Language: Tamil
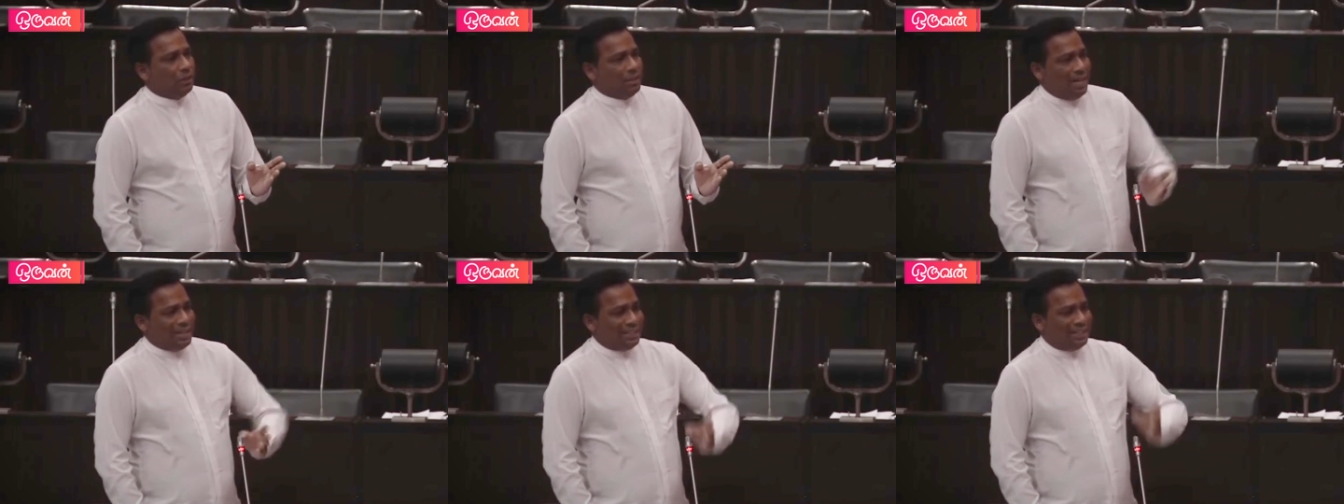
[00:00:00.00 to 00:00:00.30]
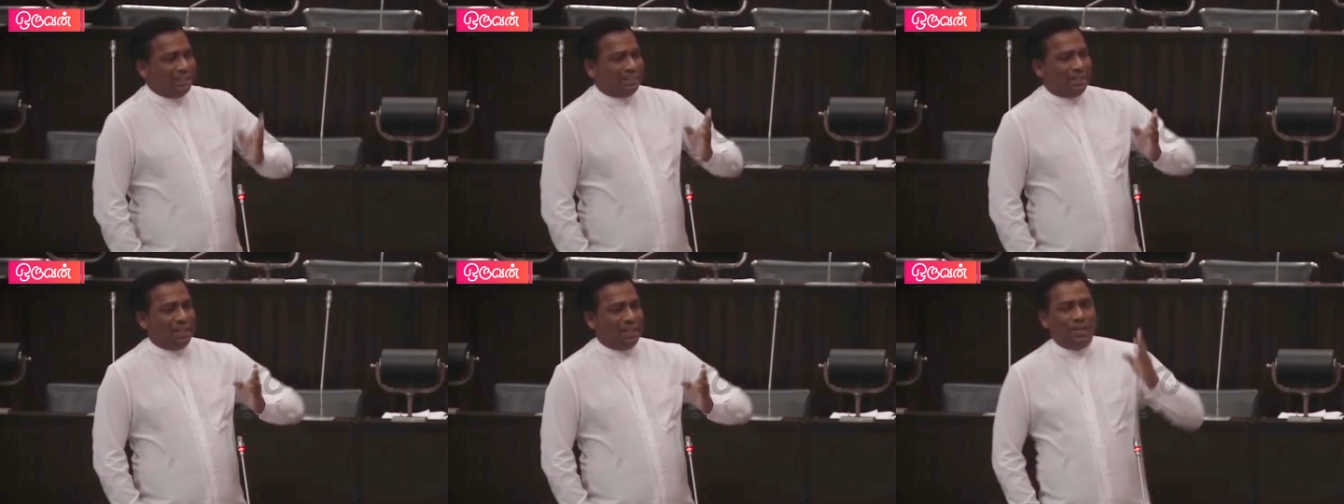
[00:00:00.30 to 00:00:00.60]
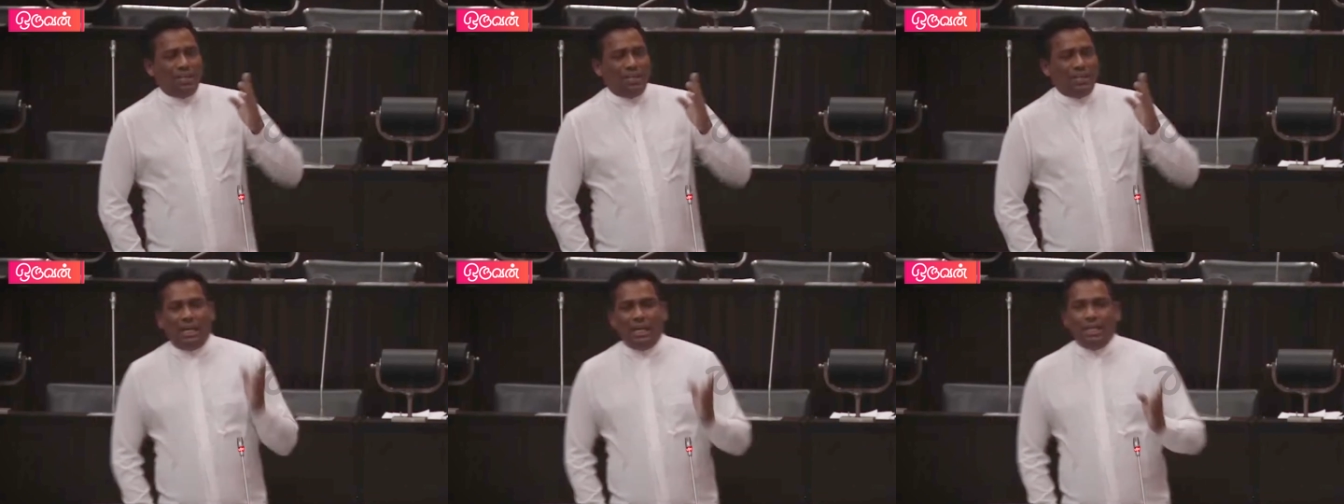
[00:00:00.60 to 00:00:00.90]
நட்சத்திர
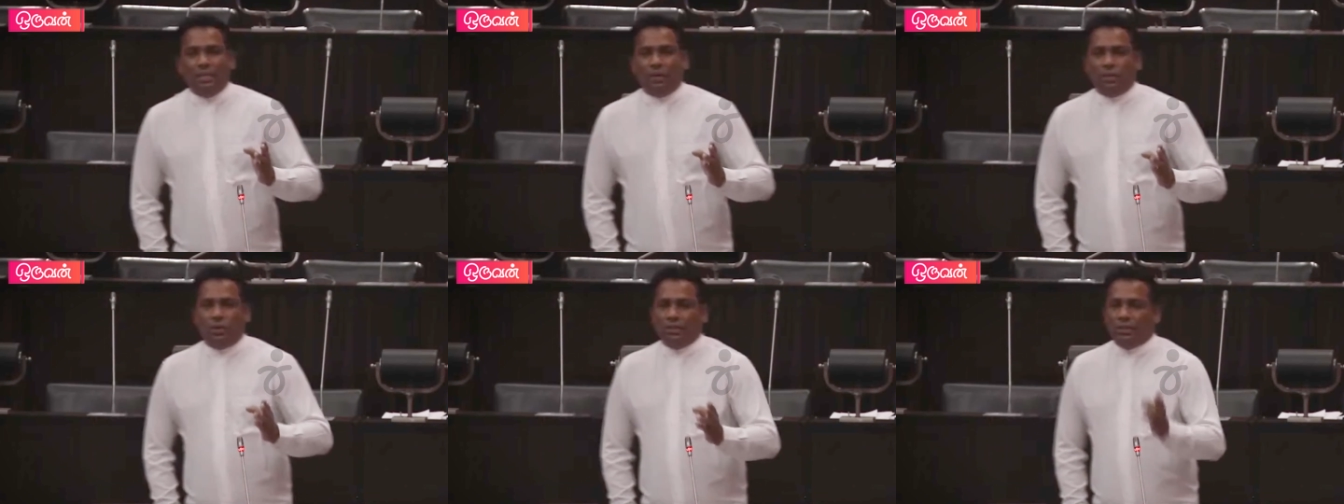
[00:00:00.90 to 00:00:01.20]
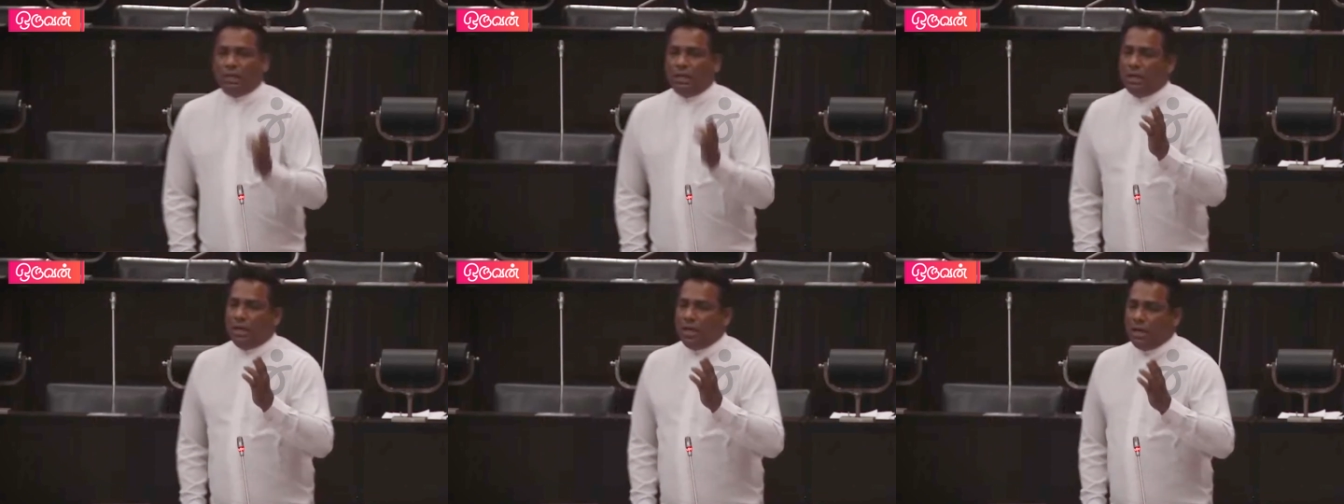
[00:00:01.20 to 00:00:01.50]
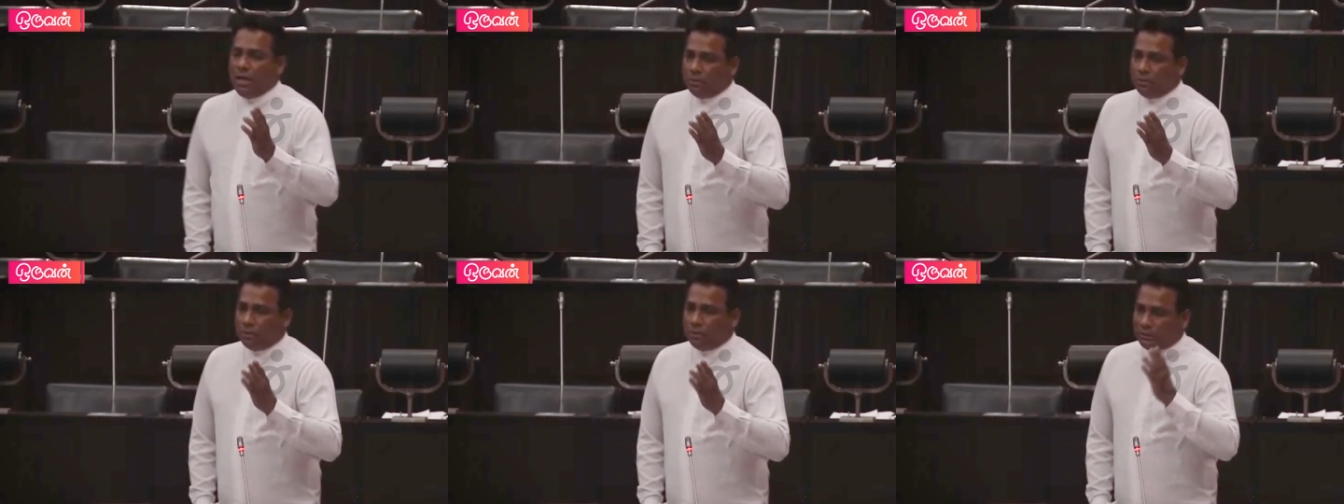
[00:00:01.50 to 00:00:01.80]
விடுதலை இந்த கொட்ட
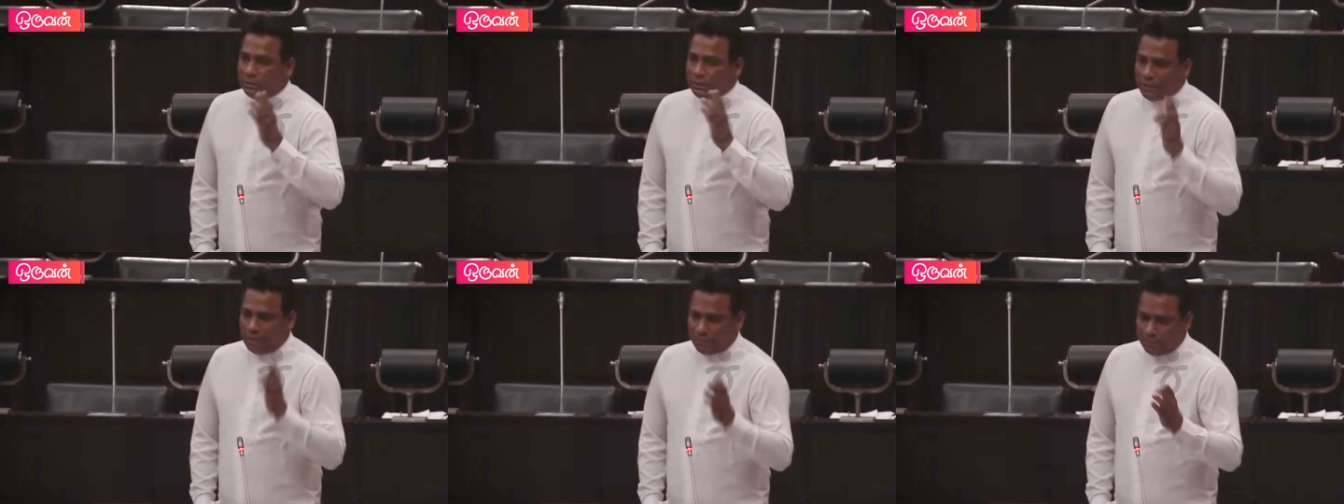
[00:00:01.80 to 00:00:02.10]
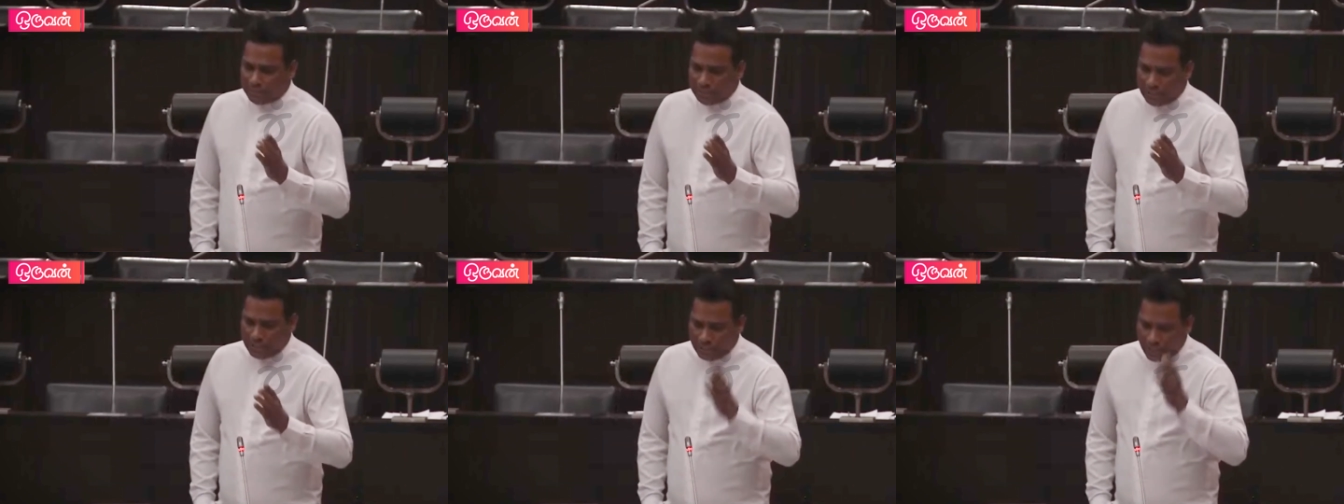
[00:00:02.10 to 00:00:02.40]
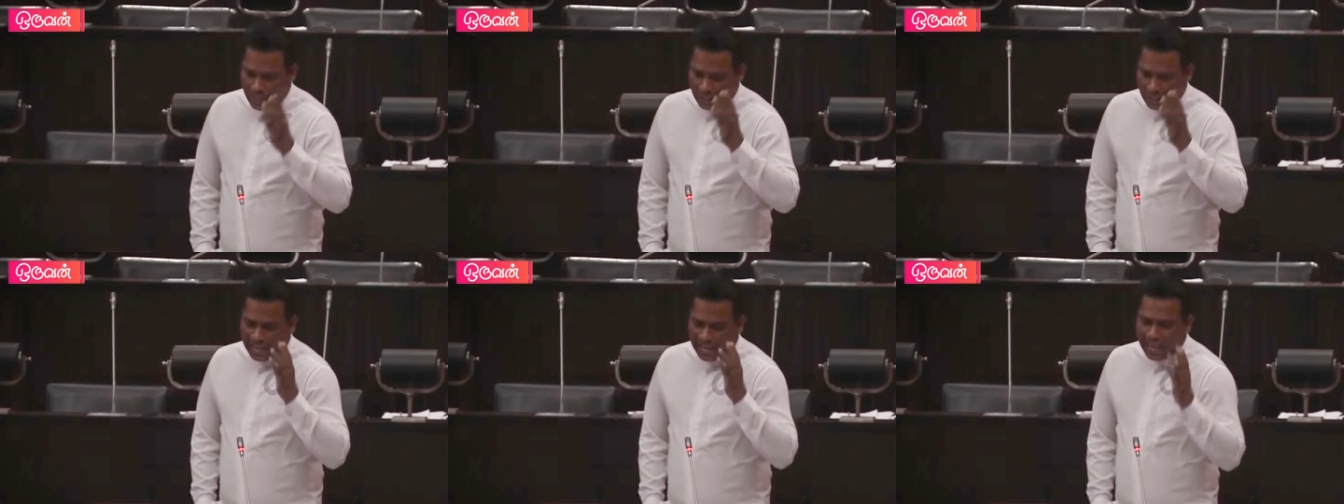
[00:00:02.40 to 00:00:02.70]
திட்டமிட்டு இந்த